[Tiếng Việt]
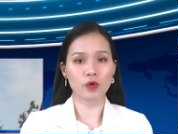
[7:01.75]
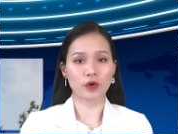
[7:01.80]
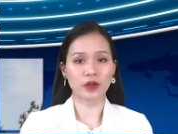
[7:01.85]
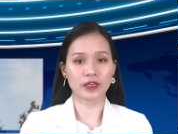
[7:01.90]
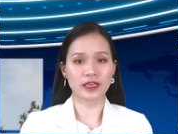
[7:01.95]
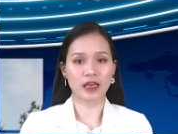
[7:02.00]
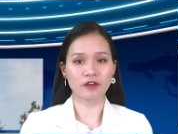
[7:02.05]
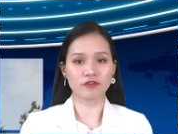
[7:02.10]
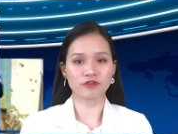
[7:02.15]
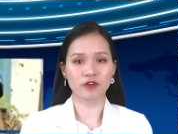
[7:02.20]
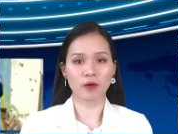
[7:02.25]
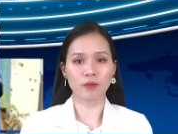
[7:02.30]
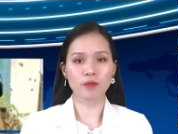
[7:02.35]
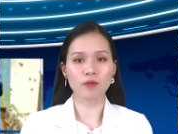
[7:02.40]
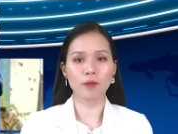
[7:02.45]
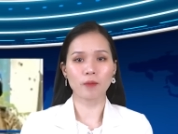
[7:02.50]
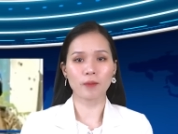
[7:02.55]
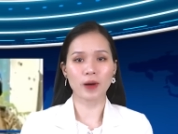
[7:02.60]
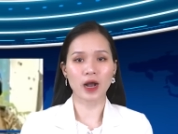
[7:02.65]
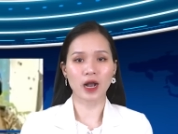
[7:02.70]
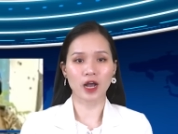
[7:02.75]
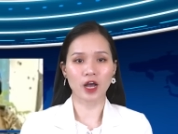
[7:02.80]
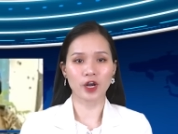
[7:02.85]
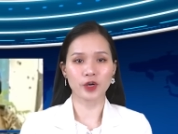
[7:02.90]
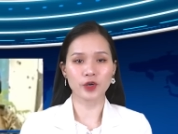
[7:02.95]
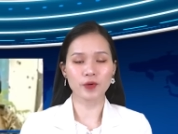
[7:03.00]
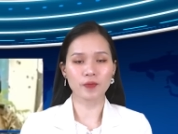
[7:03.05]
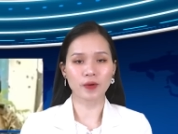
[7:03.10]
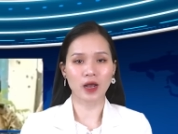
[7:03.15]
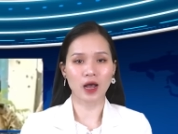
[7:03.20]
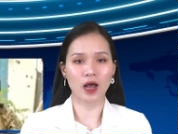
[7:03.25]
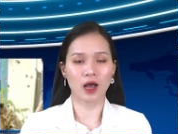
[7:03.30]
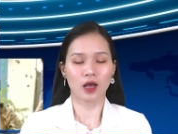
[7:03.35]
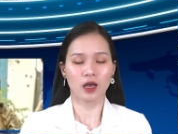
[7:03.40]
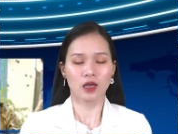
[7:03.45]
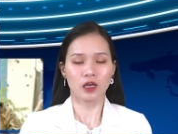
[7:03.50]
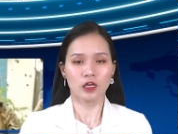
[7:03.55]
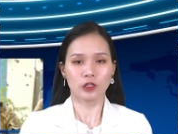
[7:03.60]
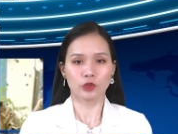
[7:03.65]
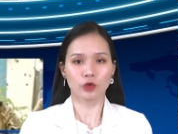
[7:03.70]
cuộc giải phóng Makarivka
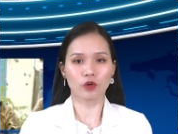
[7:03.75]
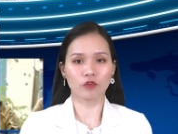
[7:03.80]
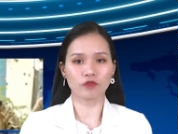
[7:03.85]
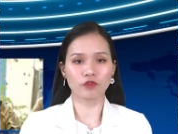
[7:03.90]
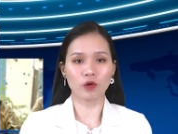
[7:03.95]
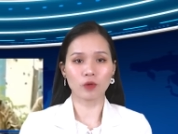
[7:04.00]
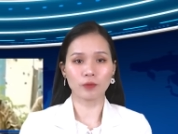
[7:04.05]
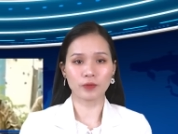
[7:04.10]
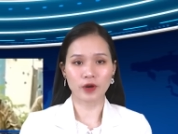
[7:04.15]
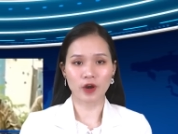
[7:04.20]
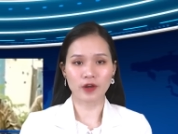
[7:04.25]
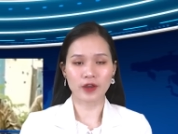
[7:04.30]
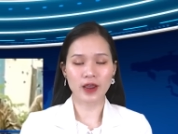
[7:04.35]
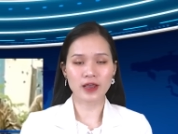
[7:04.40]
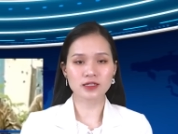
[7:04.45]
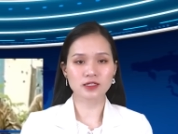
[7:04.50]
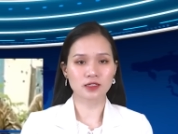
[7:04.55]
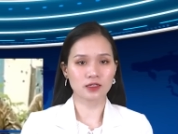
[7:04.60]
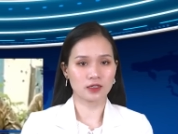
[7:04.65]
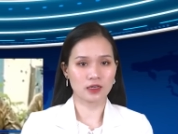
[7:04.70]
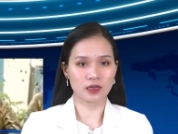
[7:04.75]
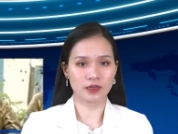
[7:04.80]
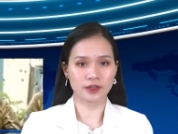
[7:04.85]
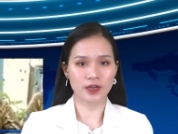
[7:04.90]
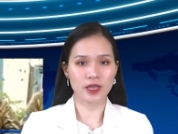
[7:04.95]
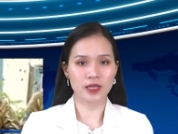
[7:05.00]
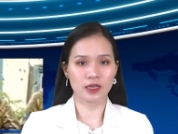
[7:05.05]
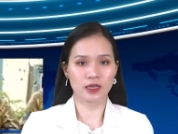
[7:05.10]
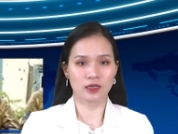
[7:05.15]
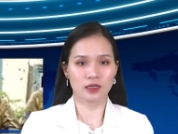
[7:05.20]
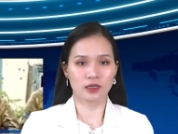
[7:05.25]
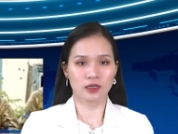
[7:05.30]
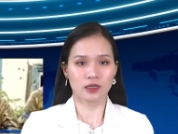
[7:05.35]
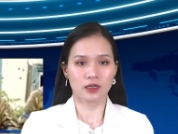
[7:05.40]
thuộc vùng Donetsk gần đây.